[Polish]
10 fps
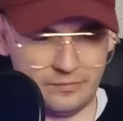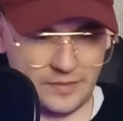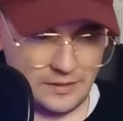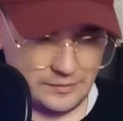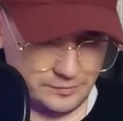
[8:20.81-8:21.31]

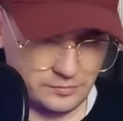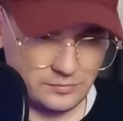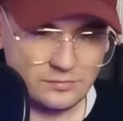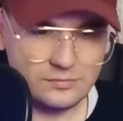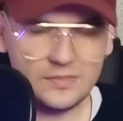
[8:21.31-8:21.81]
Mm
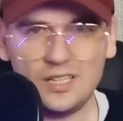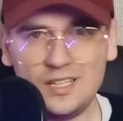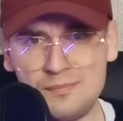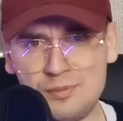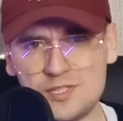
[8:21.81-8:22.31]

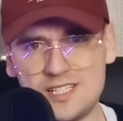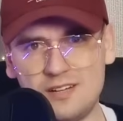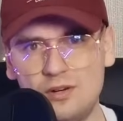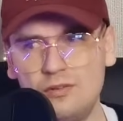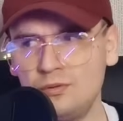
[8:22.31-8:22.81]
i
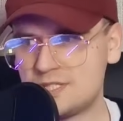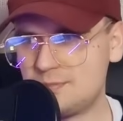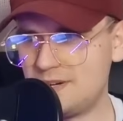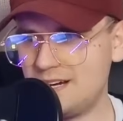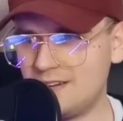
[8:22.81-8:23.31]
podstawową
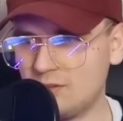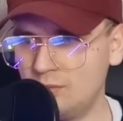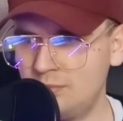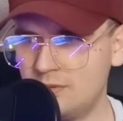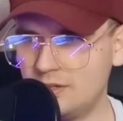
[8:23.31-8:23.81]

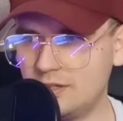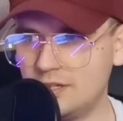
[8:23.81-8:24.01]
sprawą e,